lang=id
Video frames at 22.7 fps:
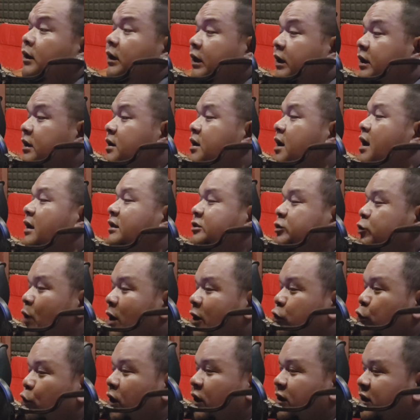Hingga
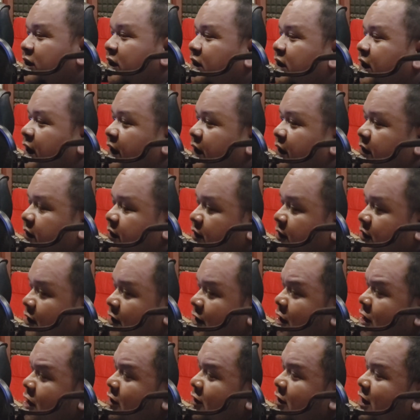suatu ketika,
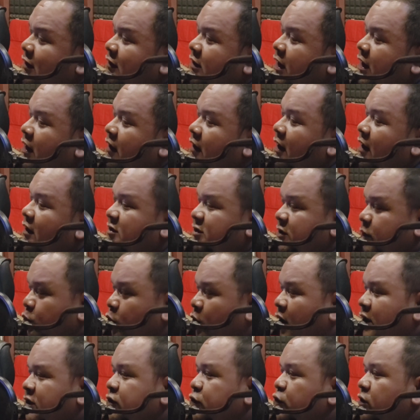datanglah
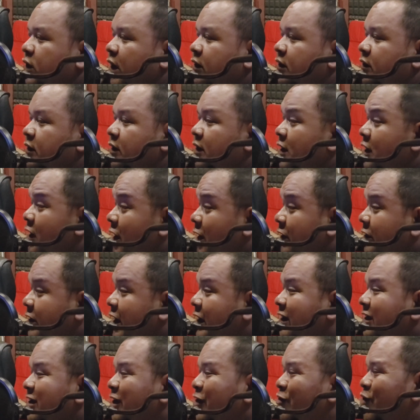sebuah surat
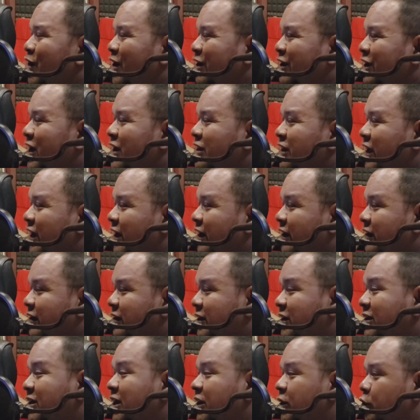dari keluarganya
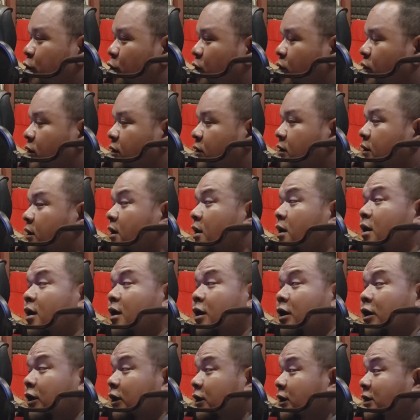di Gintung.
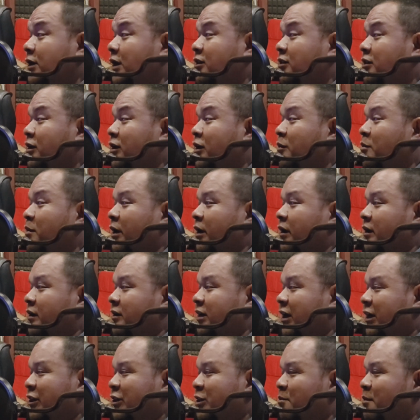Ia terima
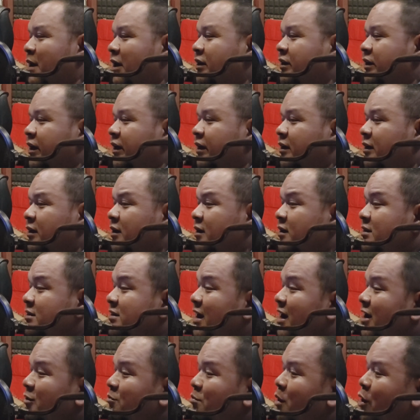dari temannya
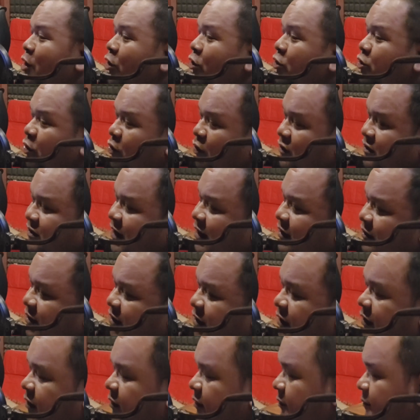saat mengontrol
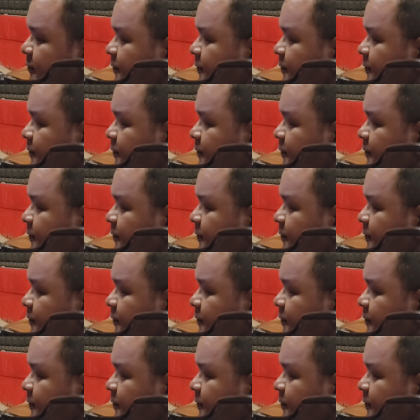santri.